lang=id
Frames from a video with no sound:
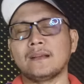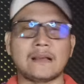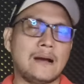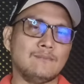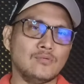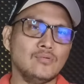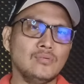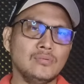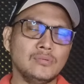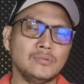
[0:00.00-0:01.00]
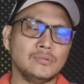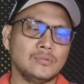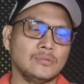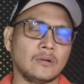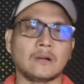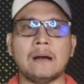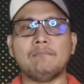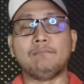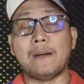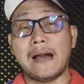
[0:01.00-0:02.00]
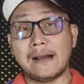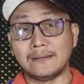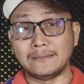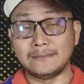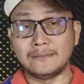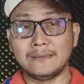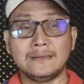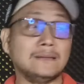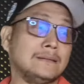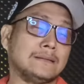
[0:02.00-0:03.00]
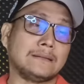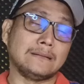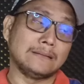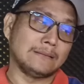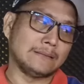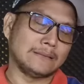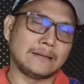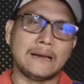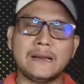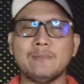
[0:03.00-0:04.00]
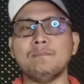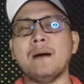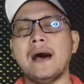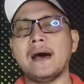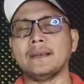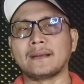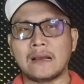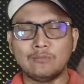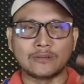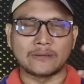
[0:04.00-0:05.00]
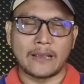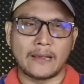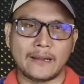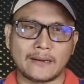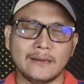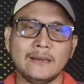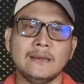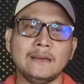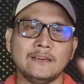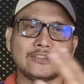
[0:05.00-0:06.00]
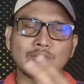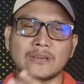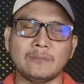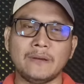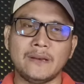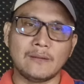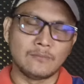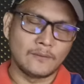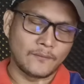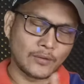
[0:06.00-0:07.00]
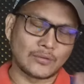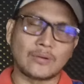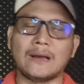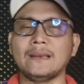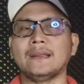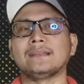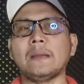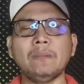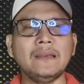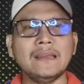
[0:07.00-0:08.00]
Kamu gampang, gak ada beban, kamu share di sosial mediamu foto kalian, tapi